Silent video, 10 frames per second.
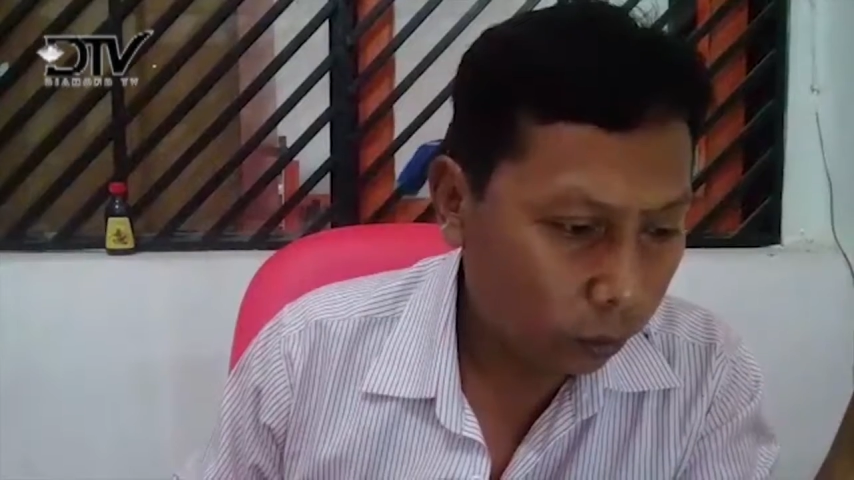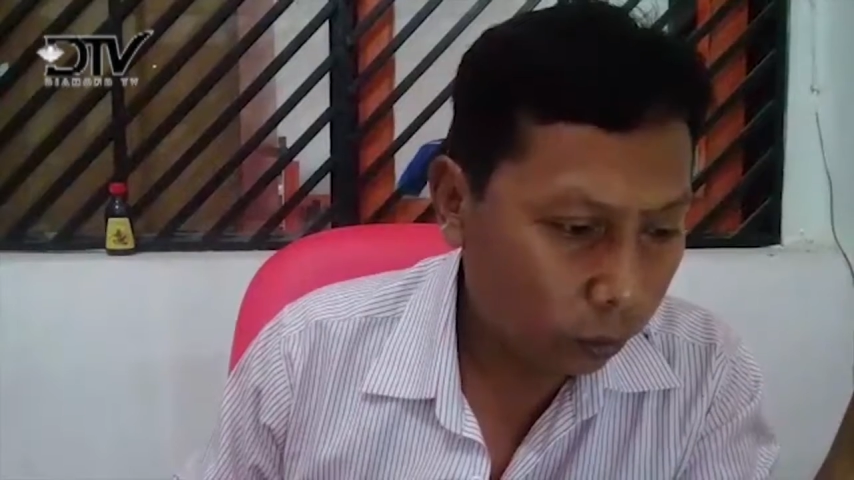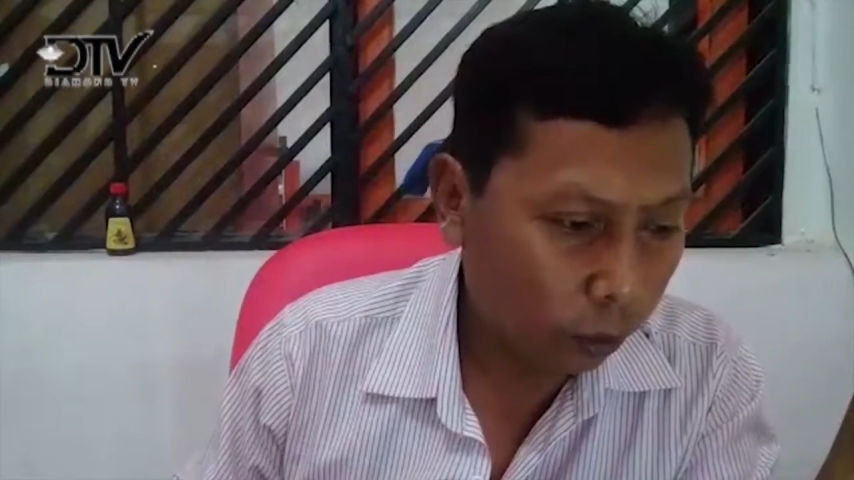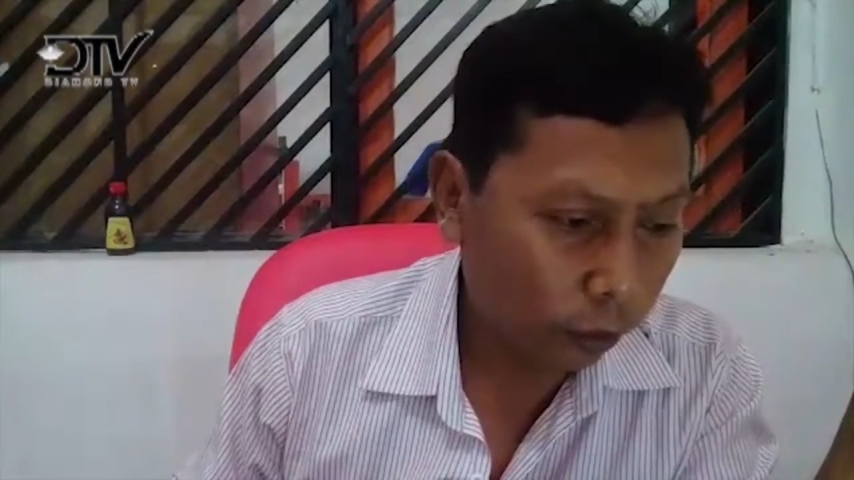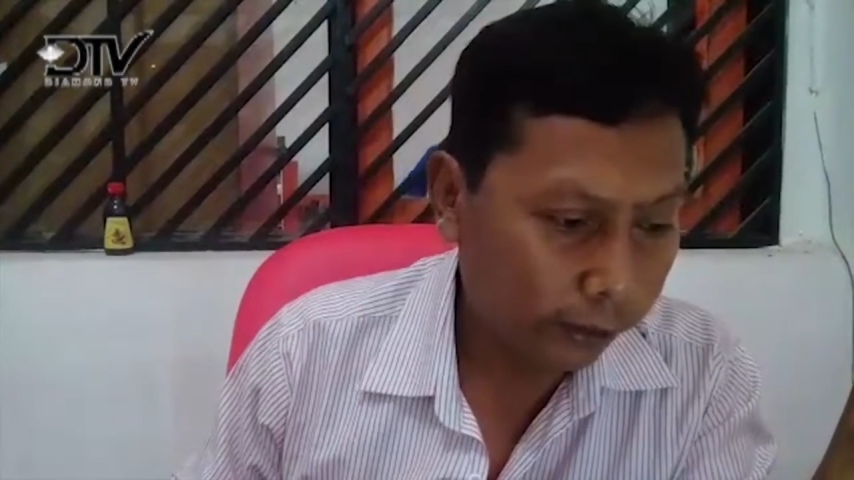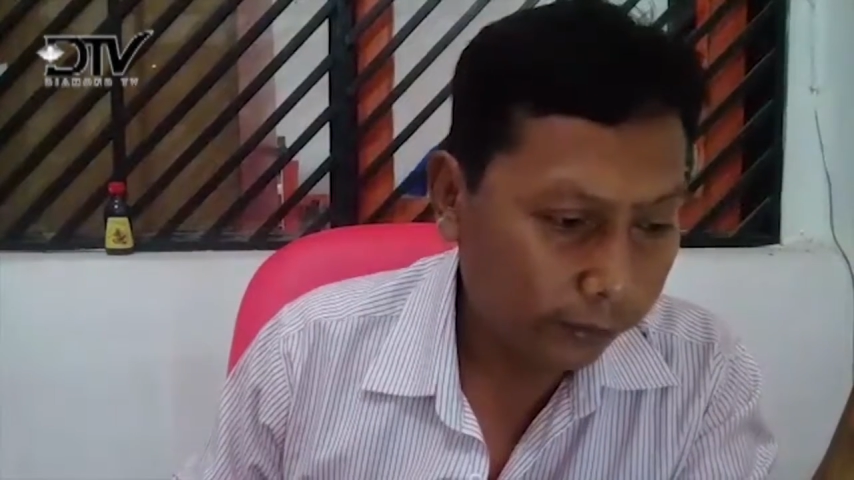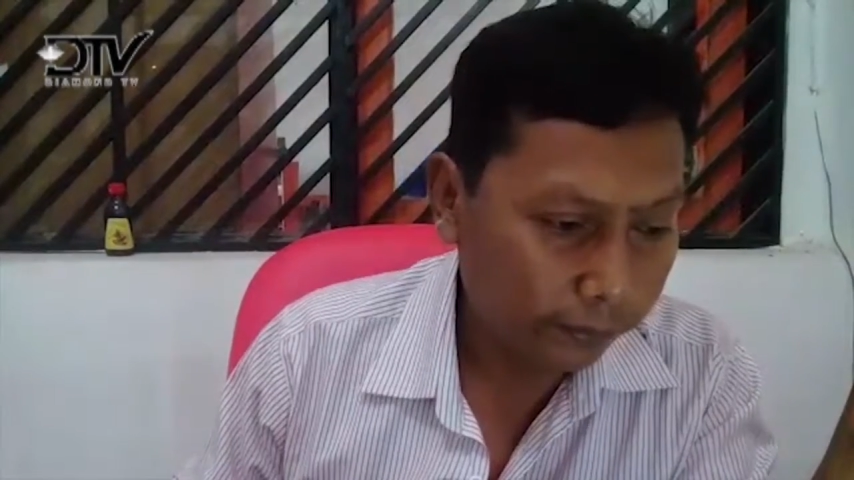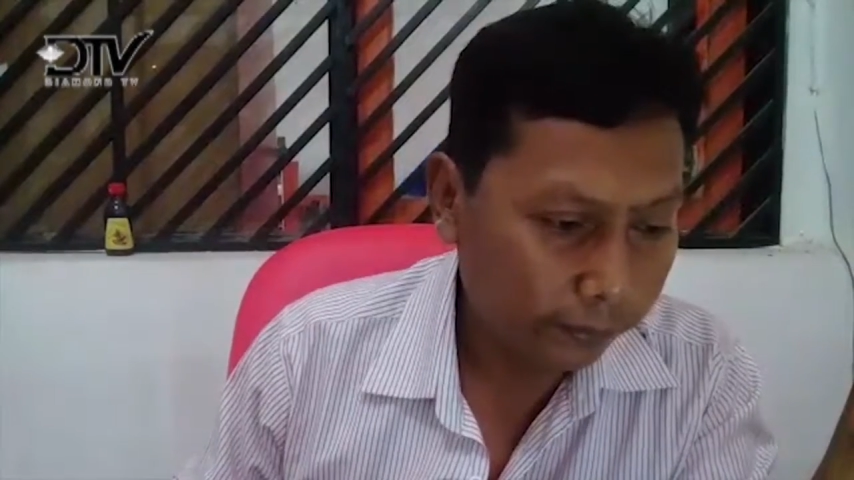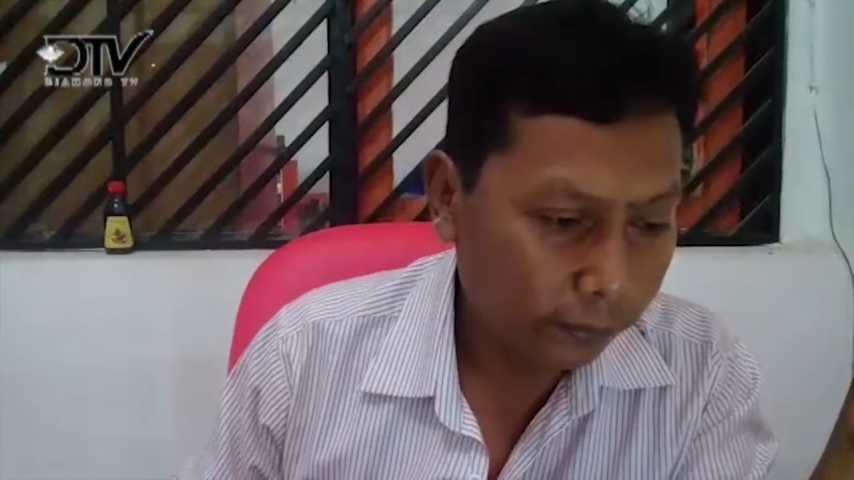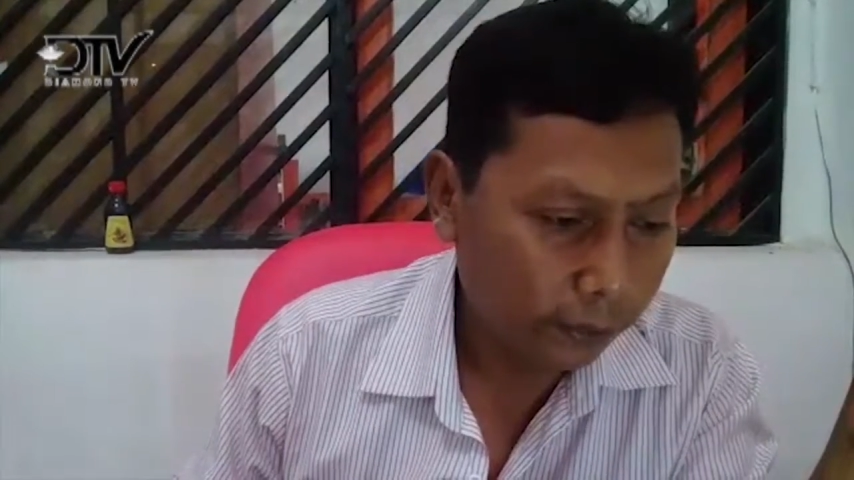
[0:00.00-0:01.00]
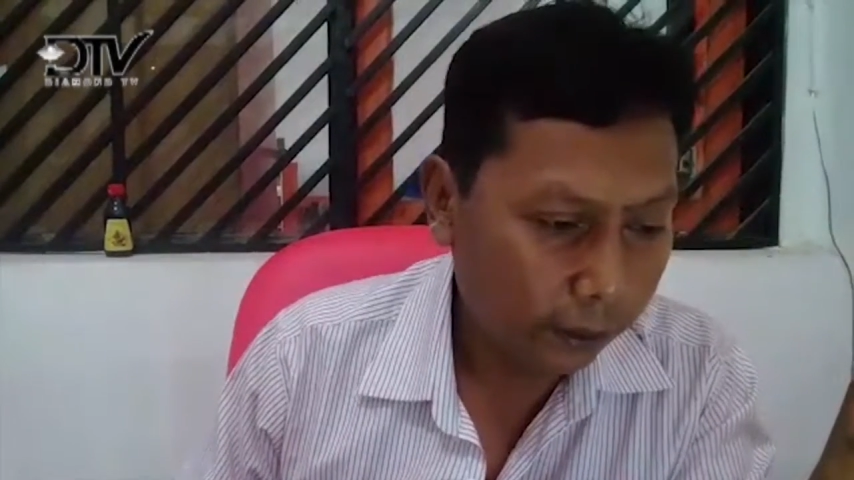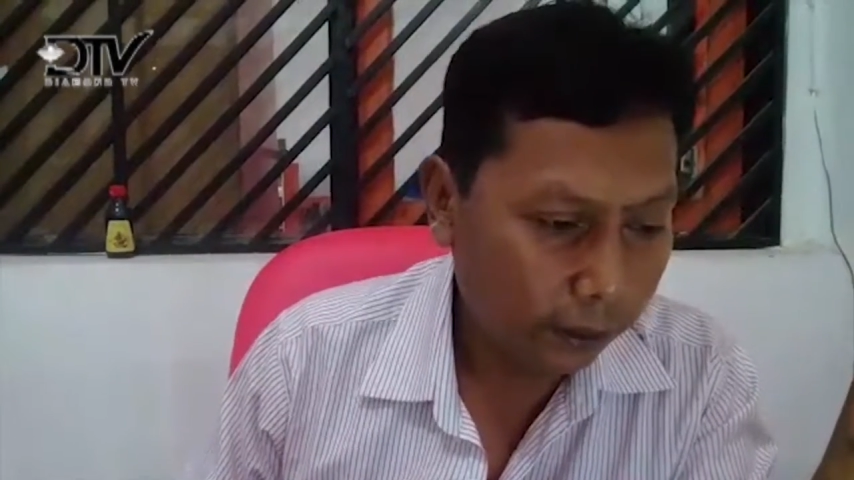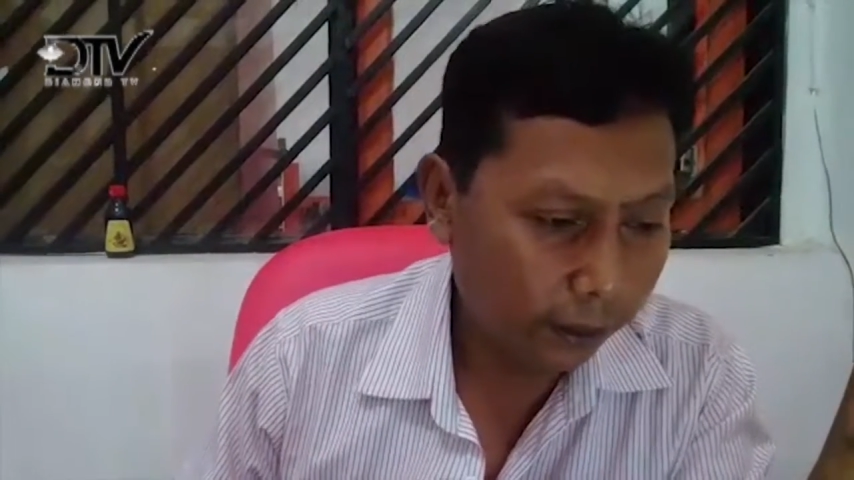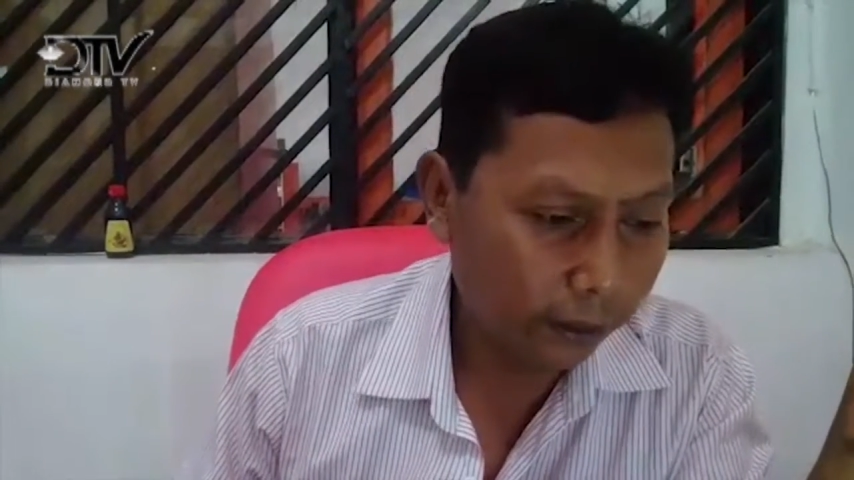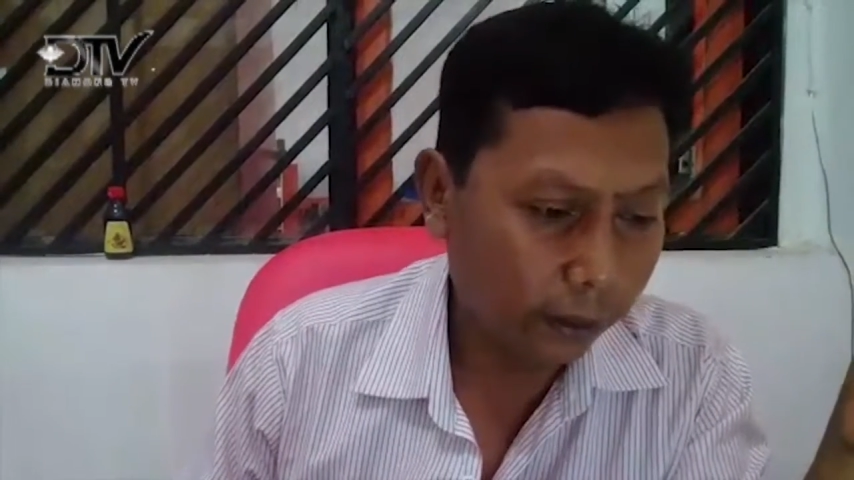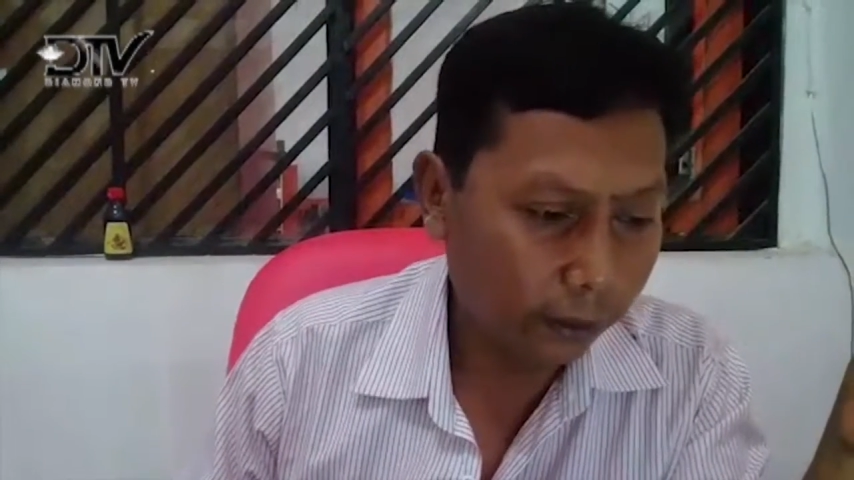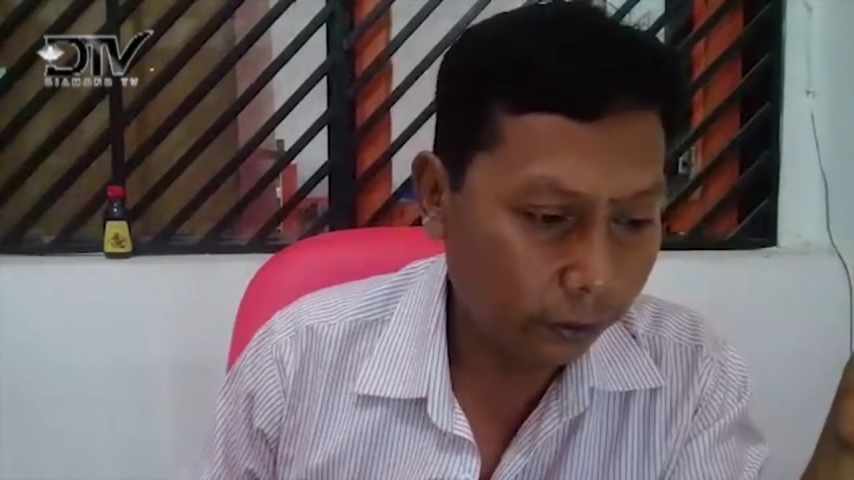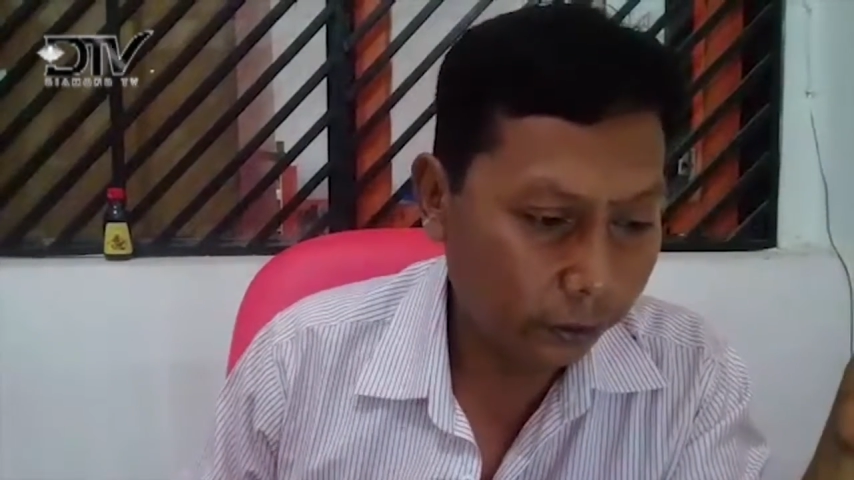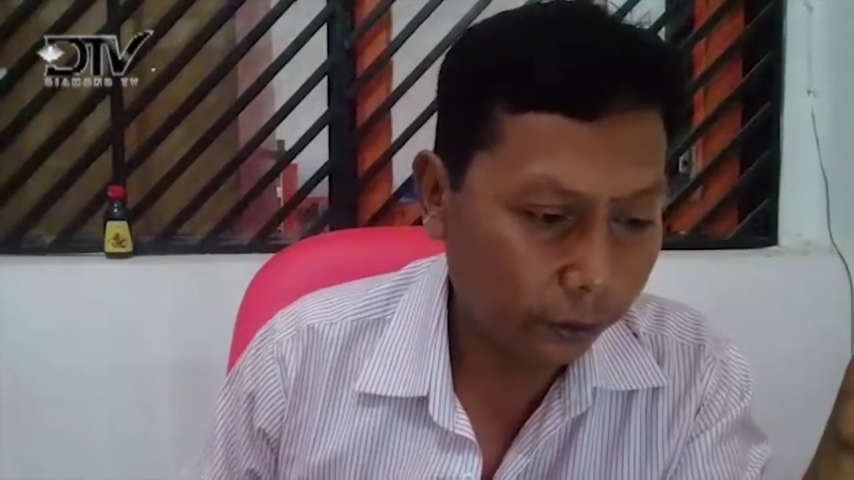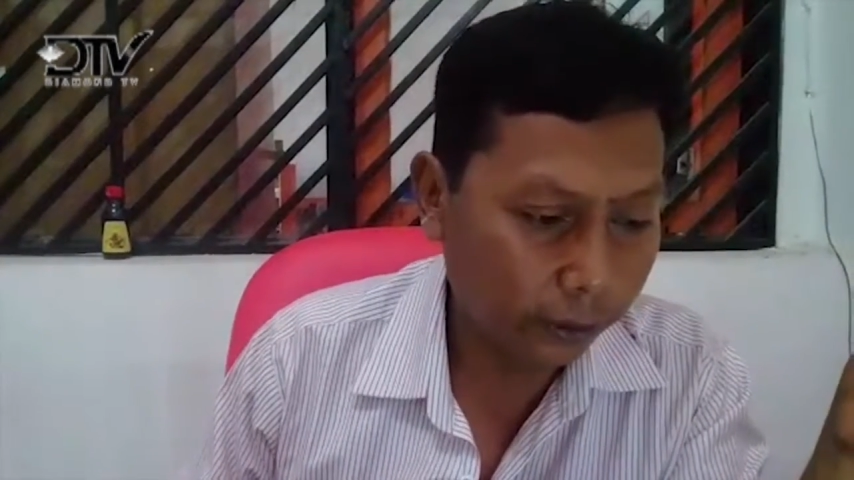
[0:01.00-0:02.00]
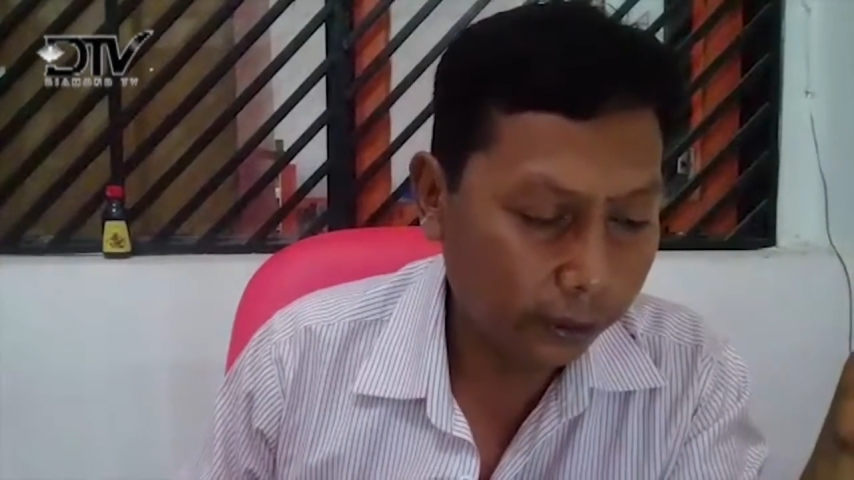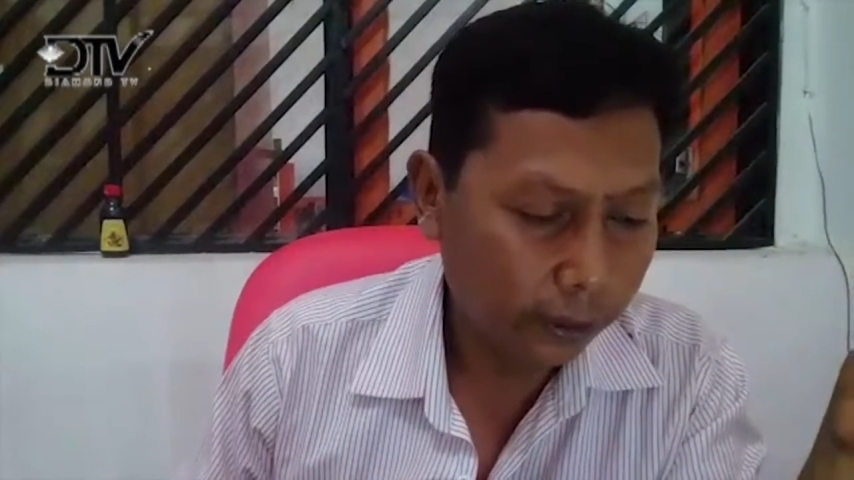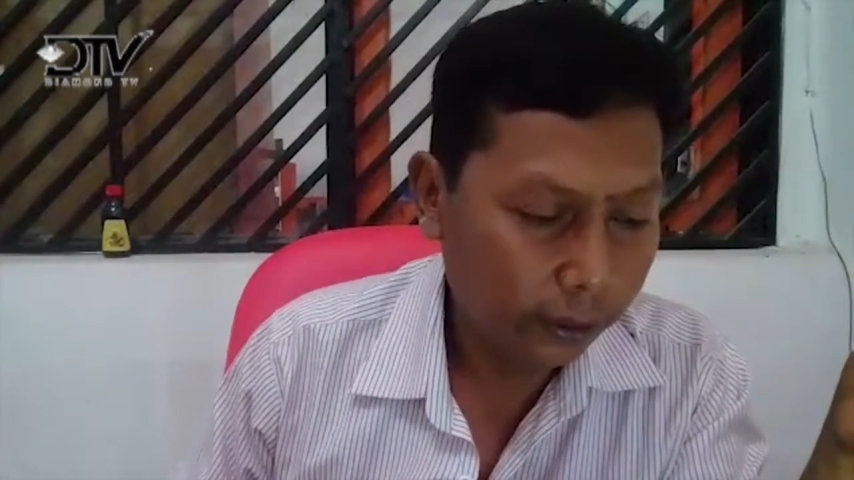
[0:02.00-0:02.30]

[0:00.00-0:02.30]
7 ton 7 ton iya, ya, 7 ton